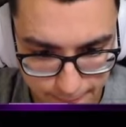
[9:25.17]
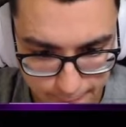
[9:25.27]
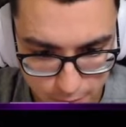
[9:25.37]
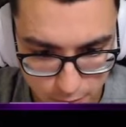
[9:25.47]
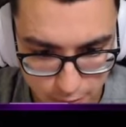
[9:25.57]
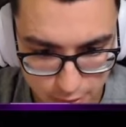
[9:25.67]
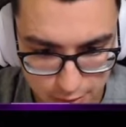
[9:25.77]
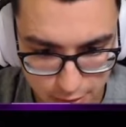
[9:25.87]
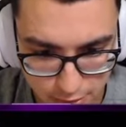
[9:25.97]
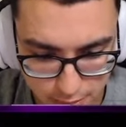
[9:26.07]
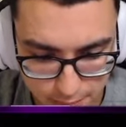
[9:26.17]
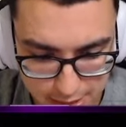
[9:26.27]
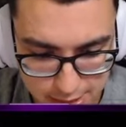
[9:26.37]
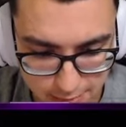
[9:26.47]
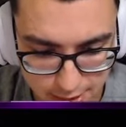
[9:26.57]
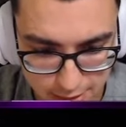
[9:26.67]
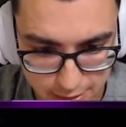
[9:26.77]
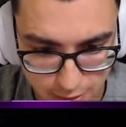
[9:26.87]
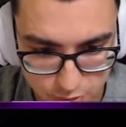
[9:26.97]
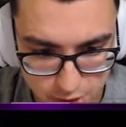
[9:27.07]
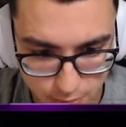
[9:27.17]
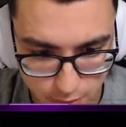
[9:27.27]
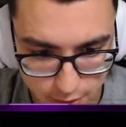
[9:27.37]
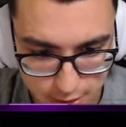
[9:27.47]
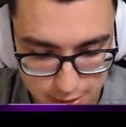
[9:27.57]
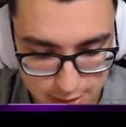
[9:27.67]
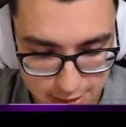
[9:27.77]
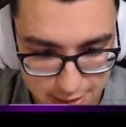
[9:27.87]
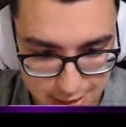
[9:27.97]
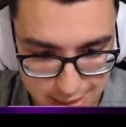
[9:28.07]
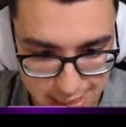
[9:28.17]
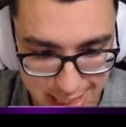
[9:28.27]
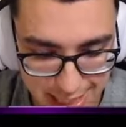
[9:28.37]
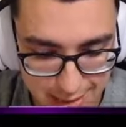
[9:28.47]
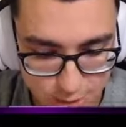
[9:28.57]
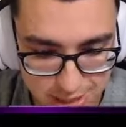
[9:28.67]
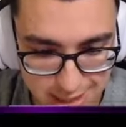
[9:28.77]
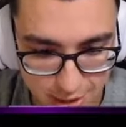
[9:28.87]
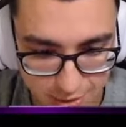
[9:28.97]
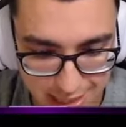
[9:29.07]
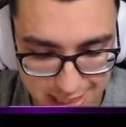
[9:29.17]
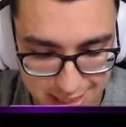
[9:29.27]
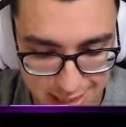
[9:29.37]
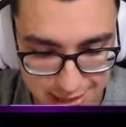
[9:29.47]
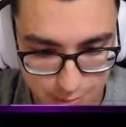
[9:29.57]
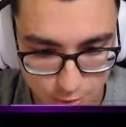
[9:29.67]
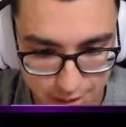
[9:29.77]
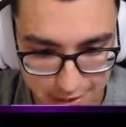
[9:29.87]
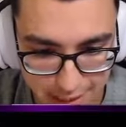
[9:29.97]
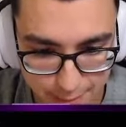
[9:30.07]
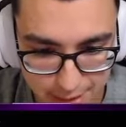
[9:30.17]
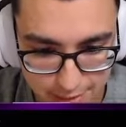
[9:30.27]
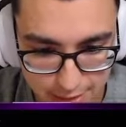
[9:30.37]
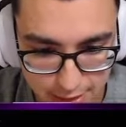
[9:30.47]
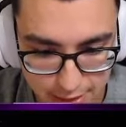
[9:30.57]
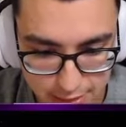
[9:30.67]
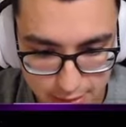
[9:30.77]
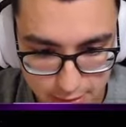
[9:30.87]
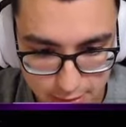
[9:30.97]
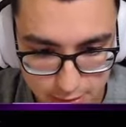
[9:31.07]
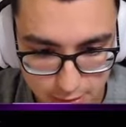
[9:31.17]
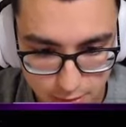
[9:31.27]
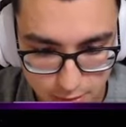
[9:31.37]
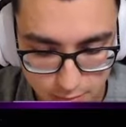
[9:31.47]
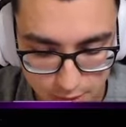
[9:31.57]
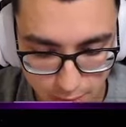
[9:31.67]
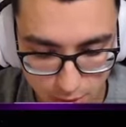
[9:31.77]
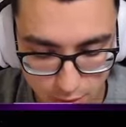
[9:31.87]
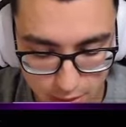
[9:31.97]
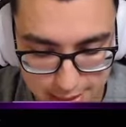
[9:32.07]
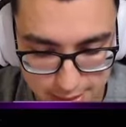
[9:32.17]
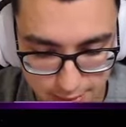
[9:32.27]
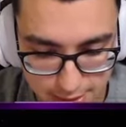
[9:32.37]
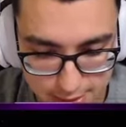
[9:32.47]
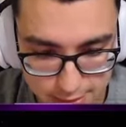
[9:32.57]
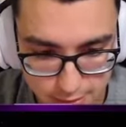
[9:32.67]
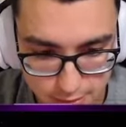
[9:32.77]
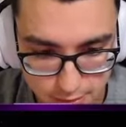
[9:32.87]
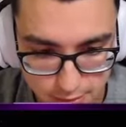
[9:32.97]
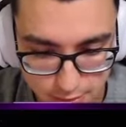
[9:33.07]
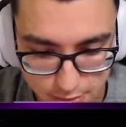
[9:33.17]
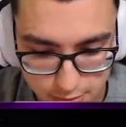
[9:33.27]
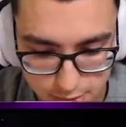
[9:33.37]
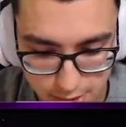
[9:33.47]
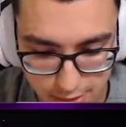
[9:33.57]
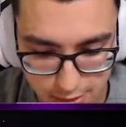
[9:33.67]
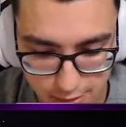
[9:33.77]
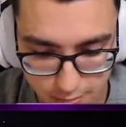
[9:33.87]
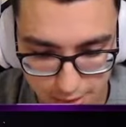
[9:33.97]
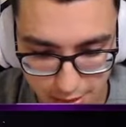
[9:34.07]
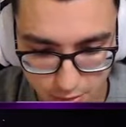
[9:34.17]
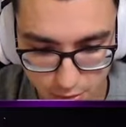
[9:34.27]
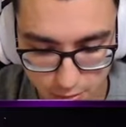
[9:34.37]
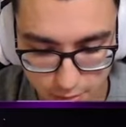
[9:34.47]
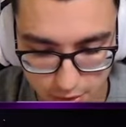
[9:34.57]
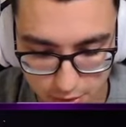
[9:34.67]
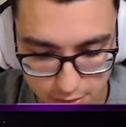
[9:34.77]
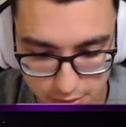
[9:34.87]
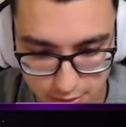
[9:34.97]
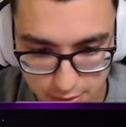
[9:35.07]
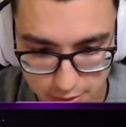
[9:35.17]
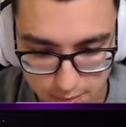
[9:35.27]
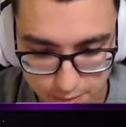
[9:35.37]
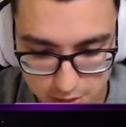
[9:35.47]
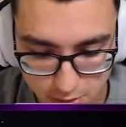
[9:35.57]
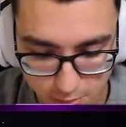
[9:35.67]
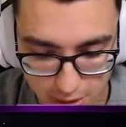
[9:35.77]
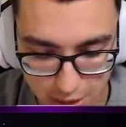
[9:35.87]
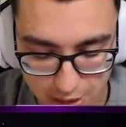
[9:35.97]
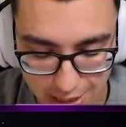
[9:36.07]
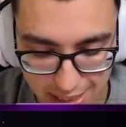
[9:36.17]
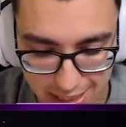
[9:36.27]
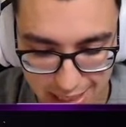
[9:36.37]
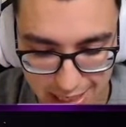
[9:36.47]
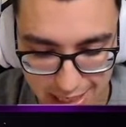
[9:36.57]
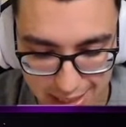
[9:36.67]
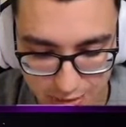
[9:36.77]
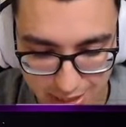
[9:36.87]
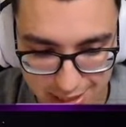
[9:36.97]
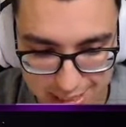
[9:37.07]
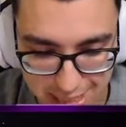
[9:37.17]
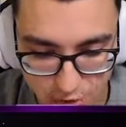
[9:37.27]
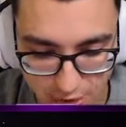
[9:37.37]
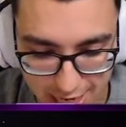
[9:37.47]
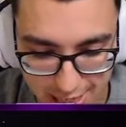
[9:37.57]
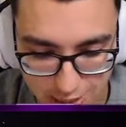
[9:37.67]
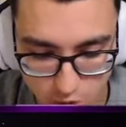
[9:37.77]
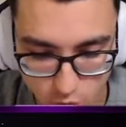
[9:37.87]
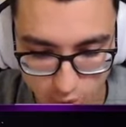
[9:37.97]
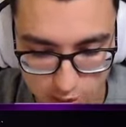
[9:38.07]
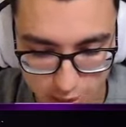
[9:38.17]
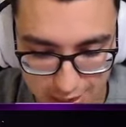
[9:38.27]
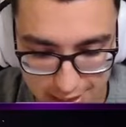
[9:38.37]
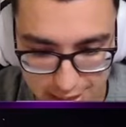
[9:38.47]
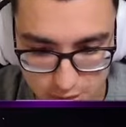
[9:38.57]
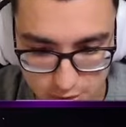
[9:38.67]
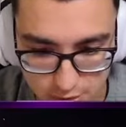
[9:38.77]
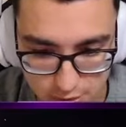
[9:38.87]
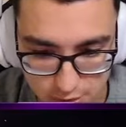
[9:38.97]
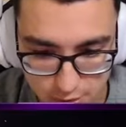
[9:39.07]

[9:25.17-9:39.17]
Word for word: Concentración máxima, gente, aún se puede Si ganáramos esta ronda y la siguiente, por ende, la partida Me la voy a jugar, chavales Es que, tío, me la juego, pero no, tío Es como que dicen, el que, el que no arriesga no gana Yo cuando arriesgo, tío